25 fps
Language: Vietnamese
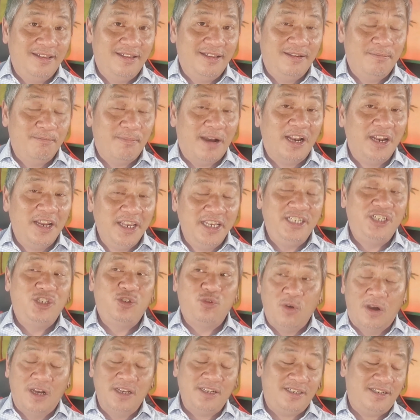bà Liz
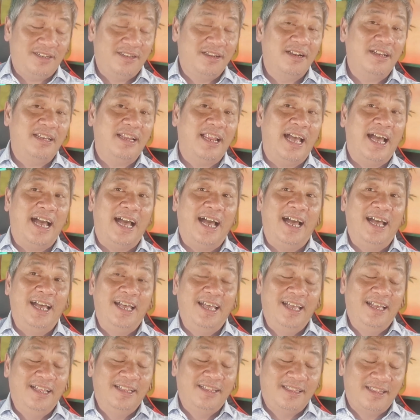Truss tức là
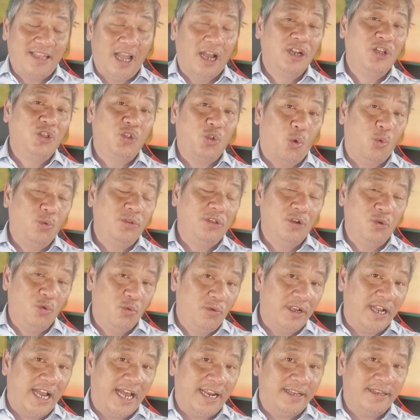tân thủ tướng của
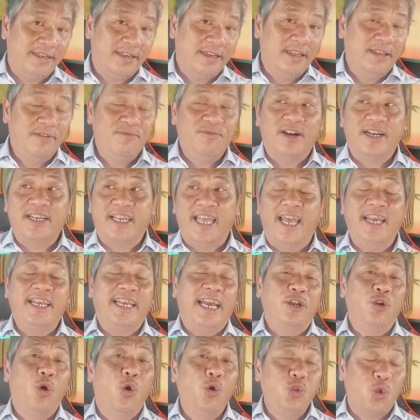nước Anh và kể
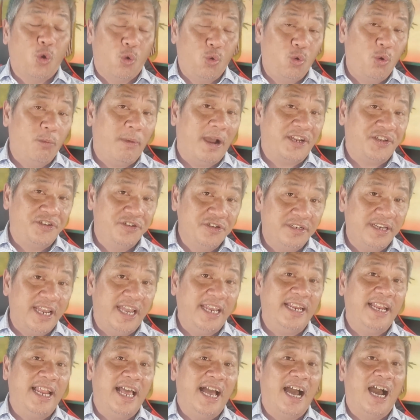cả đối thủ của bà trước
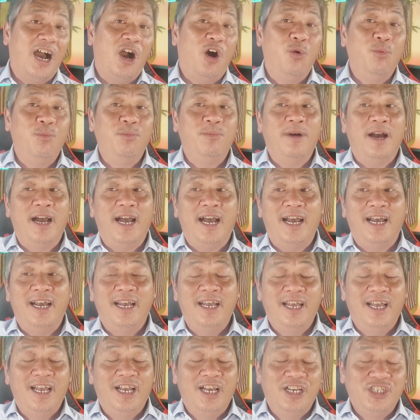đây là ông à,
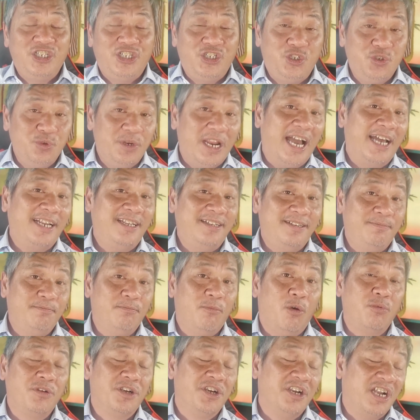Sunak,
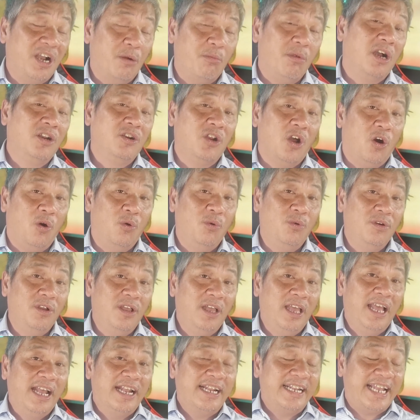một người gốc Ấn Độ
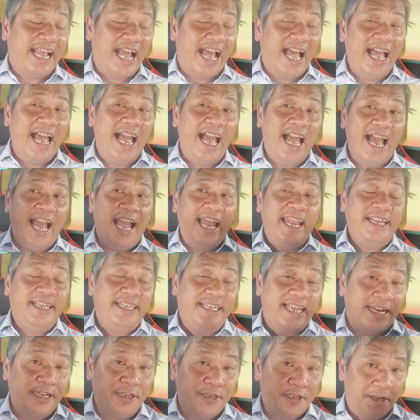cả hai
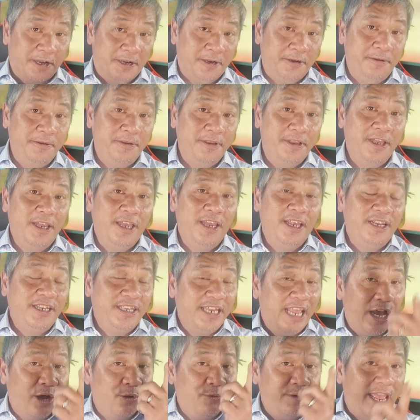tranh cử
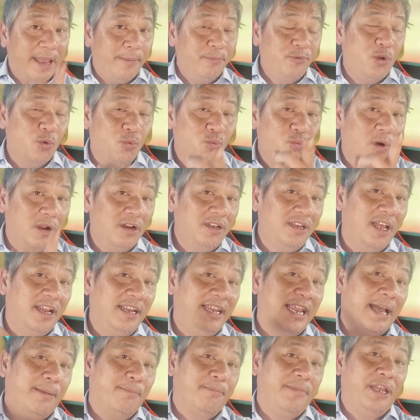đều đem Trung Quốc
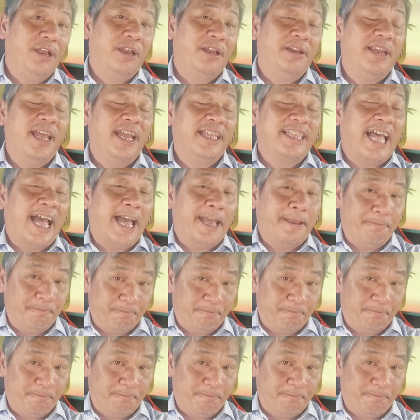lên làm đề, đề tài.